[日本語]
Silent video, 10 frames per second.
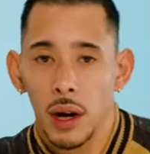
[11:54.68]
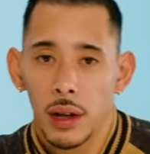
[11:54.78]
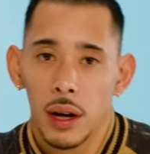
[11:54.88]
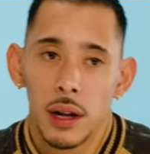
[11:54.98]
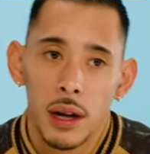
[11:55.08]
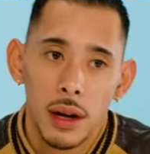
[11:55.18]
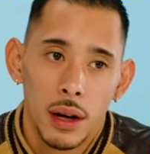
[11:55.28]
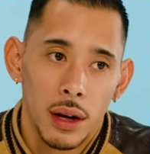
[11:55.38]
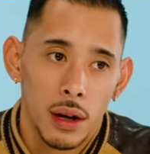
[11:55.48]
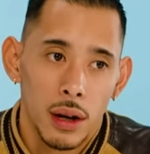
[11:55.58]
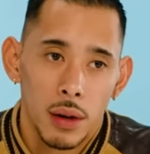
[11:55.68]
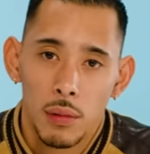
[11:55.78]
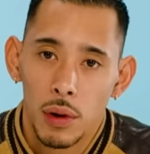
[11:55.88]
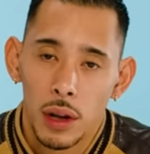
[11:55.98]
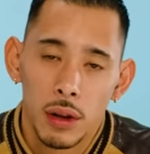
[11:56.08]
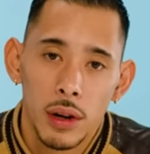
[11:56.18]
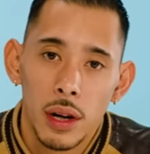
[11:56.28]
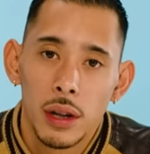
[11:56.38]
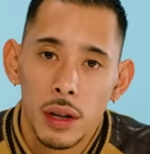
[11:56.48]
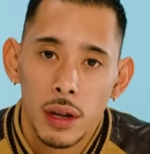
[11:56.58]
ドは裸でポケット
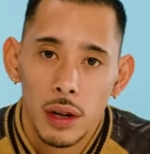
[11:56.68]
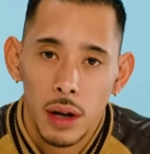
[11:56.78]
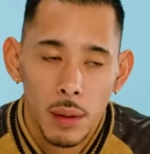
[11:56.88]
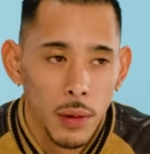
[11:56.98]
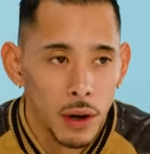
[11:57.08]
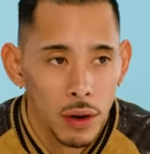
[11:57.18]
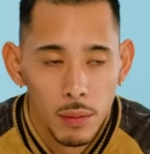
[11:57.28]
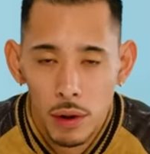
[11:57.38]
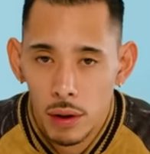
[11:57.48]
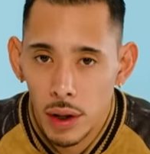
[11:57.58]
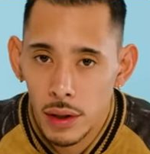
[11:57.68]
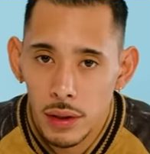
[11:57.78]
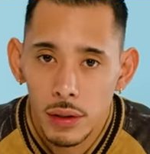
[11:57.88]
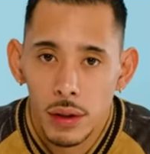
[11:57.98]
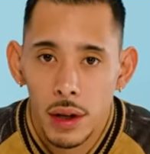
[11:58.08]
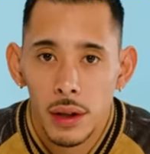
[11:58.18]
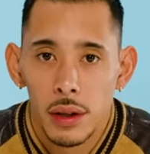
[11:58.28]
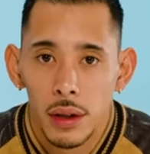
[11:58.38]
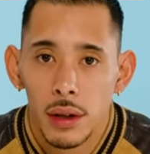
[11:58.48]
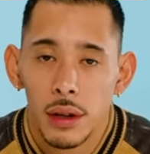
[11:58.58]
に入れてあんまり俺物なくすことない
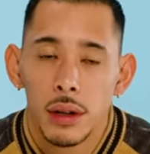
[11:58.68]
んで